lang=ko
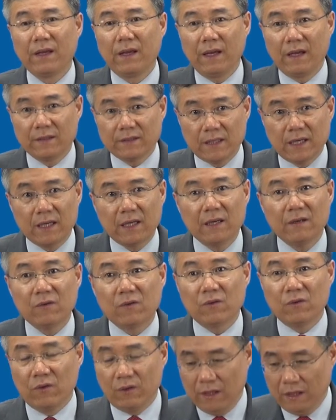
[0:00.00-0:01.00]
예,
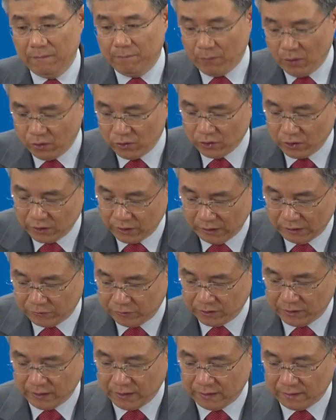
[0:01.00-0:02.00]
사랑으로 번역이 될
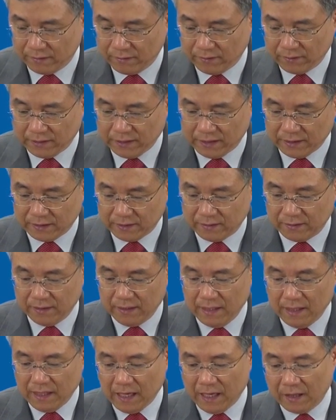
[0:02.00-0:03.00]
수 있다는 그런 사실을
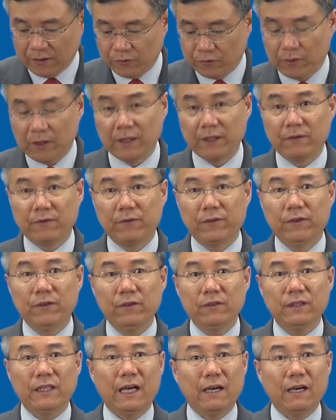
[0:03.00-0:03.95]
알 수가 있고요.